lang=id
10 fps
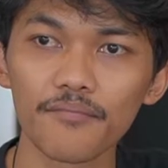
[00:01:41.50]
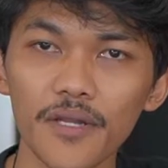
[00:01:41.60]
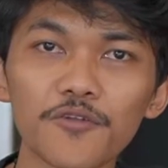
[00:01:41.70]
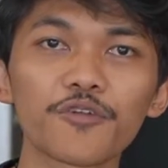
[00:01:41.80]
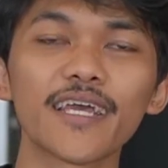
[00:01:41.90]

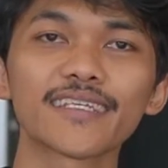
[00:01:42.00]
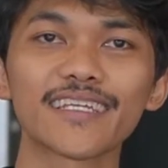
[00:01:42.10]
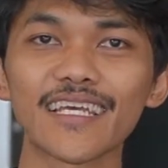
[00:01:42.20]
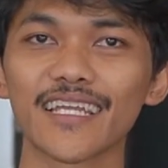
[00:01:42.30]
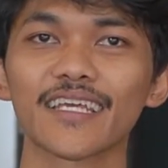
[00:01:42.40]
menu dia
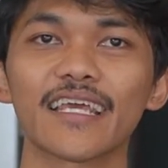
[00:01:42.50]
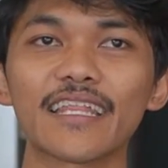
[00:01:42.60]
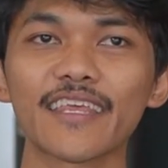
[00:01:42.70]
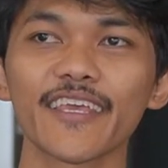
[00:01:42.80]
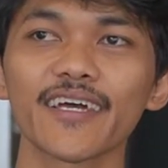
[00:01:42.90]
sendiri
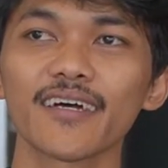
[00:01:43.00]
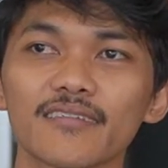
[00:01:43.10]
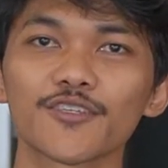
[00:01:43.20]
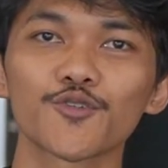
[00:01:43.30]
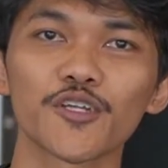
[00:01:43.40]
intinya
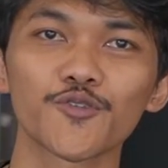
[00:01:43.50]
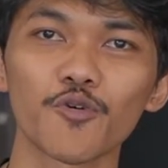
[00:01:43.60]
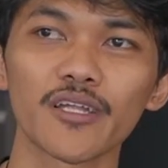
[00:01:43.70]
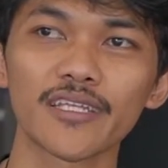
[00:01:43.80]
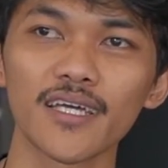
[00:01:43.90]

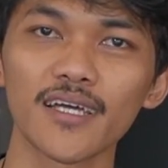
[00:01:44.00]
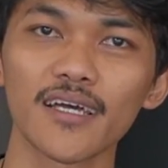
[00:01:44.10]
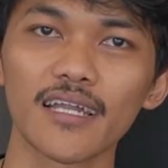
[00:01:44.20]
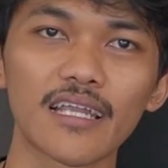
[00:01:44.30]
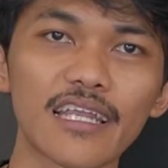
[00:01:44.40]
secuan-cuannya
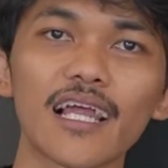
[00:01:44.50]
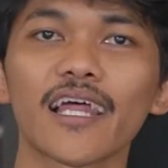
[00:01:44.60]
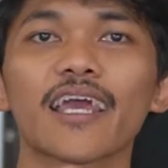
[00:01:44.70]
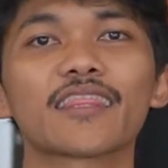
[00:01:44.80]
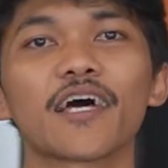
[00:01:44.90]

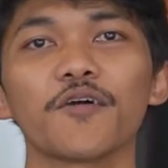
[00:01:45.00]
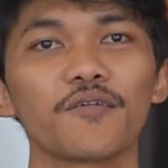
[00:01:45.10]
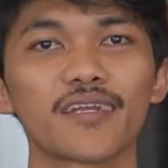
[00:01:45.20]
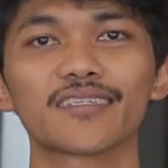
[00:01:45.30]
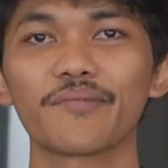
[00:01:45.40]
dialah yang tahu
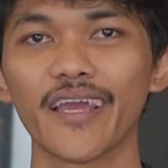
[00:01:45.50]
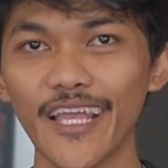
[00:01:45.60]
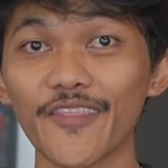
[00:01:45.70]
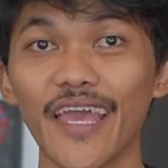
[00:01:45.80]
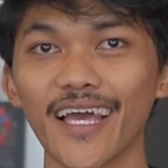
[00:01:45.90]
rasanya
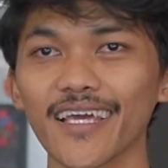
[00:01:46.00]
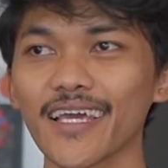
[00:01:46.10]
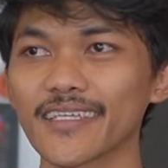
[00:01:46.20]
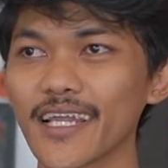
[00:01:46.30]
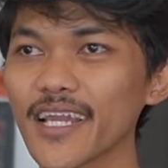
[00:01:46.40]
gitu ya
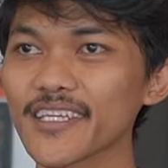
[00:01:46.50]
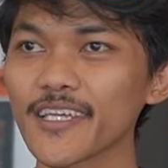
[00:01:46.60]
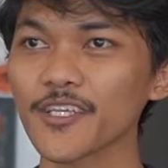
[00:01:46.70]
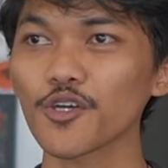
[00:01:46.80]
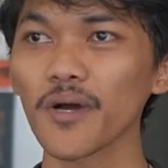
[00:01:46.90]
jadi di
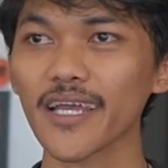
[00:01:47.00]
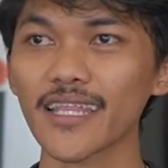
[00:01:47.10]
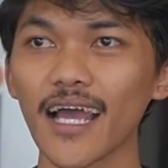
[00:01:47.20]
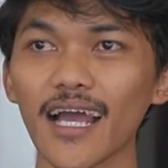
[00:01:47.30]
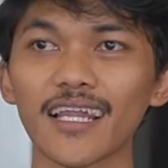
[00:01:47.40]
sini coba
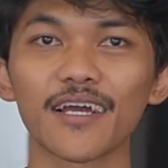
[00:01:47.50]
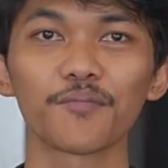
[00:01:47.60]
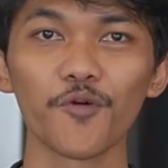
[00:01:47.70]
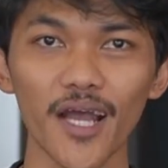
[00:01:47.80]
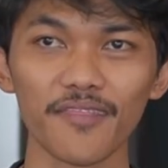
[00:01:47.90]
kita akan
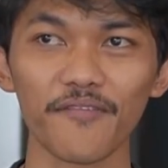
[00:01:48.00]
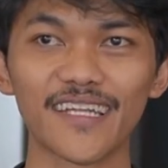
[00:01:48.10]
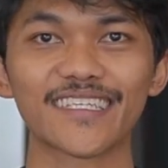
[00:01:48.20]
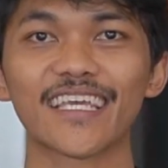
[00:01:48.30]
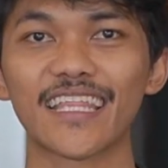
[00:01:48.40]
ngebuat versi